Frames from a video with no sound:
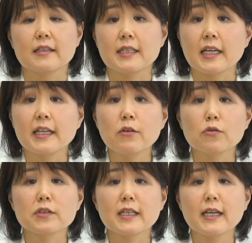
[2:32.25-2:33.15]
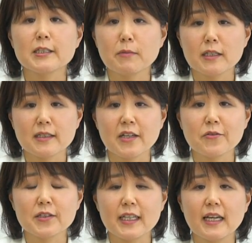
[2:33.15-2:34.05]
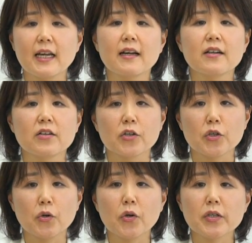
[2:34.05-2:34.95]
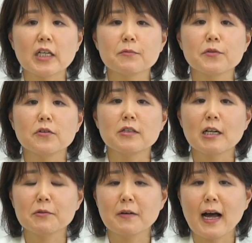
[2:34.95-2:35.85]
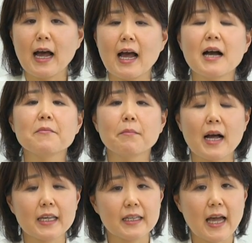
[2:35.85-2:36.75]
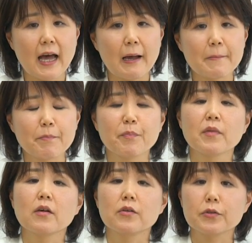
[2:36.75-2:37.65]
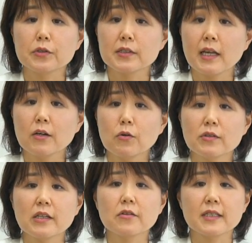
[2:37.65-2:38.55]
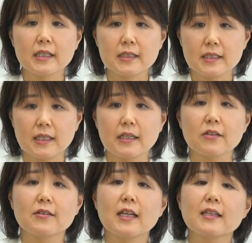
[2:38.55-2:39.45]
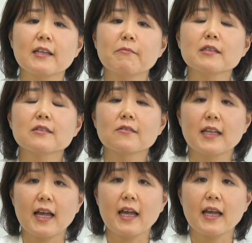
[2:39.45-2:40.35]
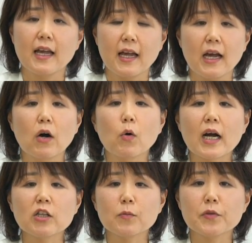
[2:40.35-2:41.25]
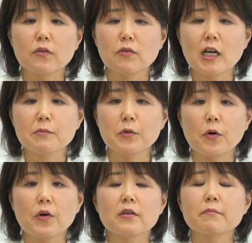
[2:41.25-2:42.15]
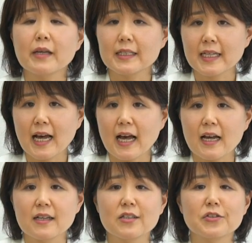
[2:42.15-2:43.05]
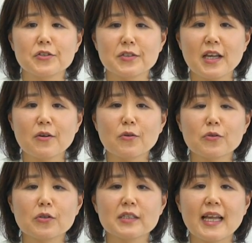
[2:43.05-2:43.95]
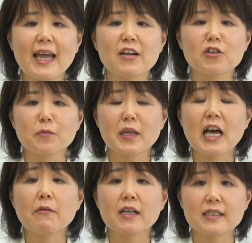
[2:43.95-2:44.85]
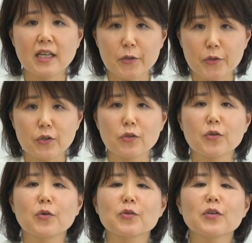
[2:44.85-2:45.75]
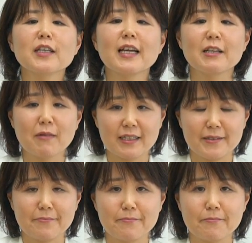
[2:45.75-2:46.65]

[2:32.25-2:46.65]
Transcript: 先にお伝えしましたように教育学プログラムはマイナー副専攻での設置となっていますので他のプログラムをメジャー主専攻として組み合わせるということになります